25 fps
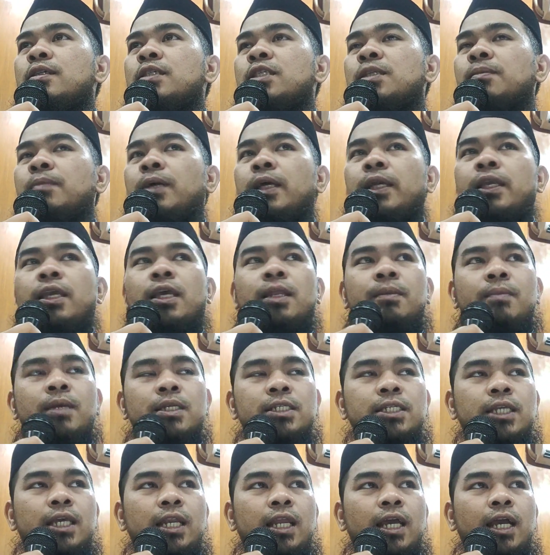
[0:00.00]
Sebagian
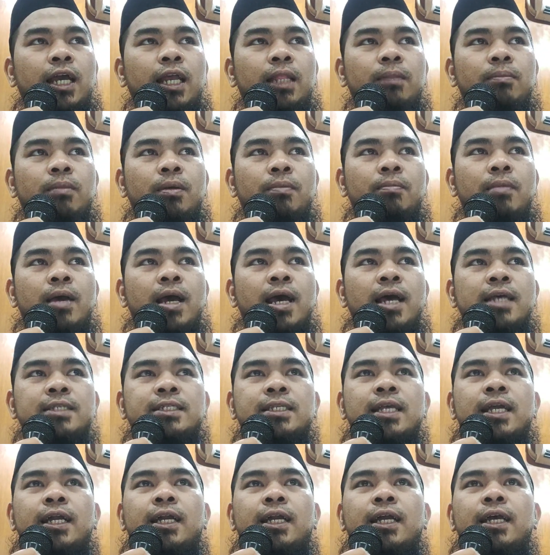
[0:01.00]
masyarakat
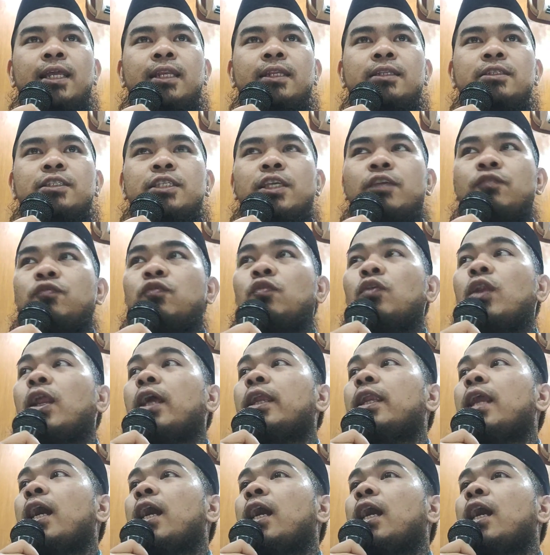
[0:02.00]
membahasakan si
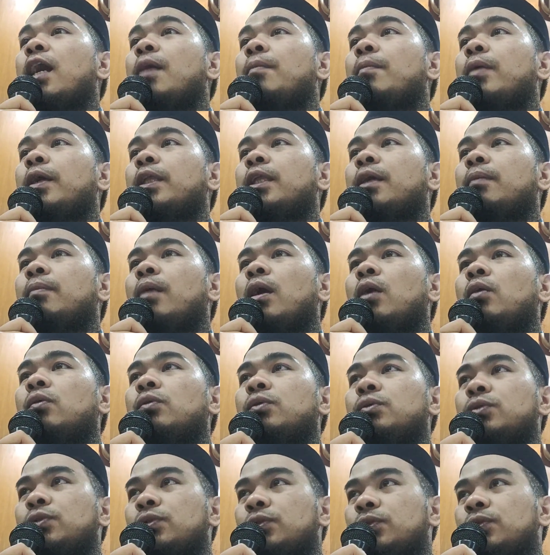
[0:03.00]
fulan agamanya
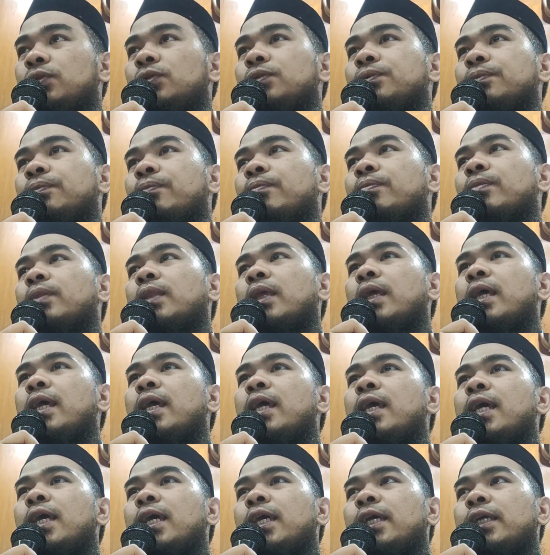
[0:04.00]
bagus.
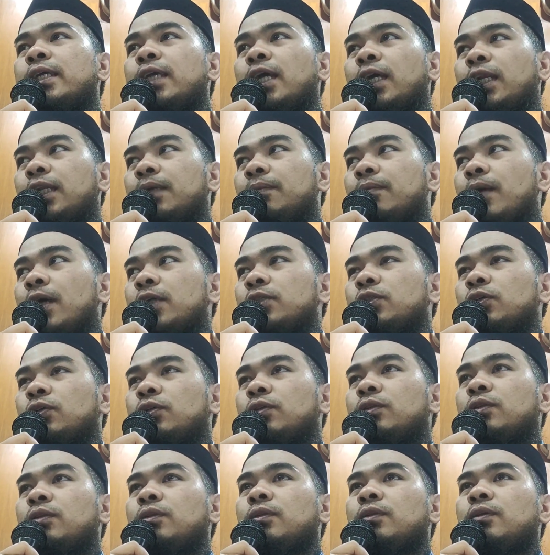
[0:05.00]
Yang dimaksud
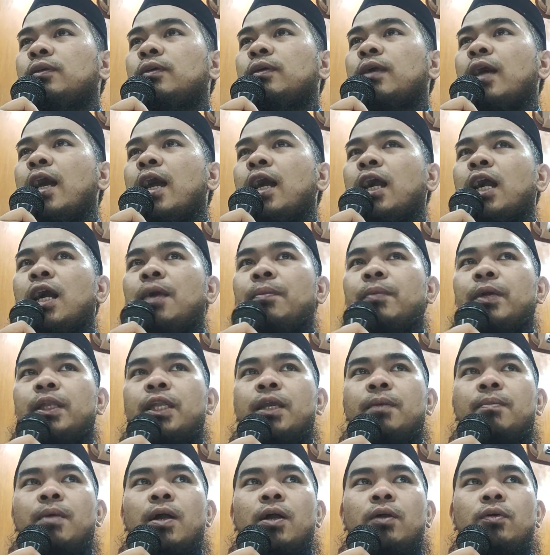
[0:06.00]

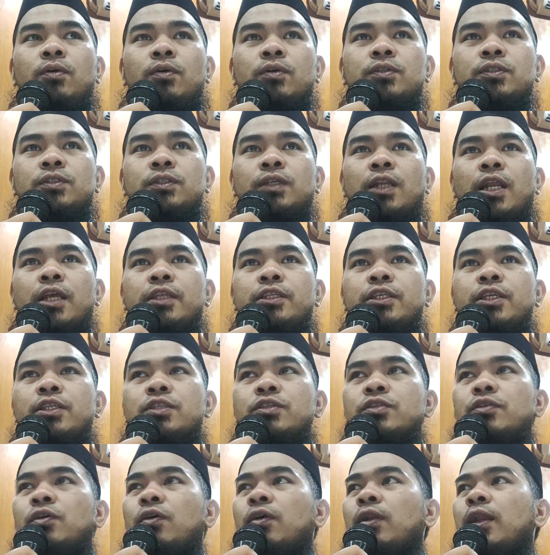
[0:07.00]
agamanya bagus rajin
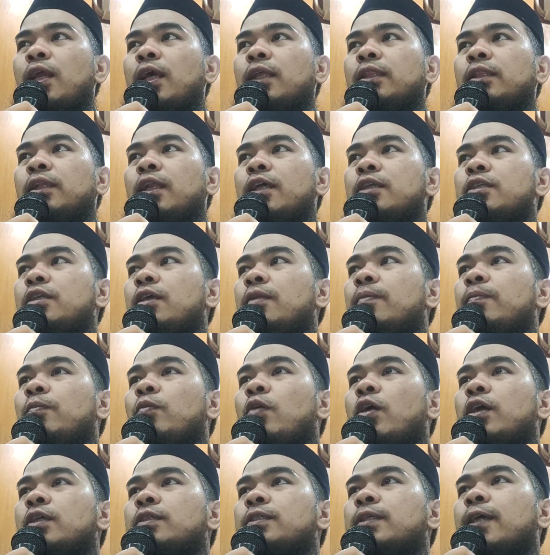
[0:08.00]
sholat, rajin
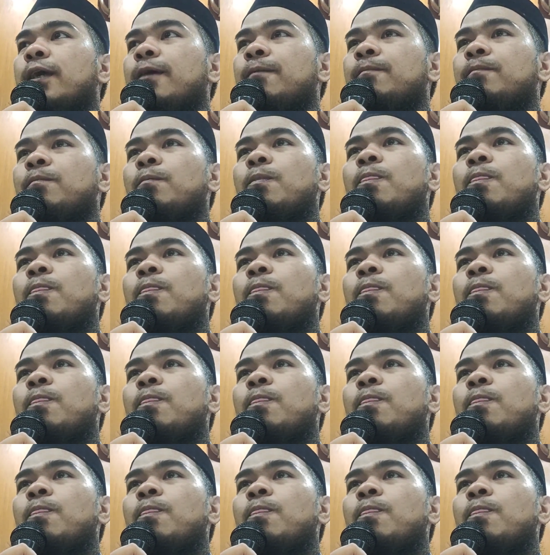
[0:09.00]
puasa.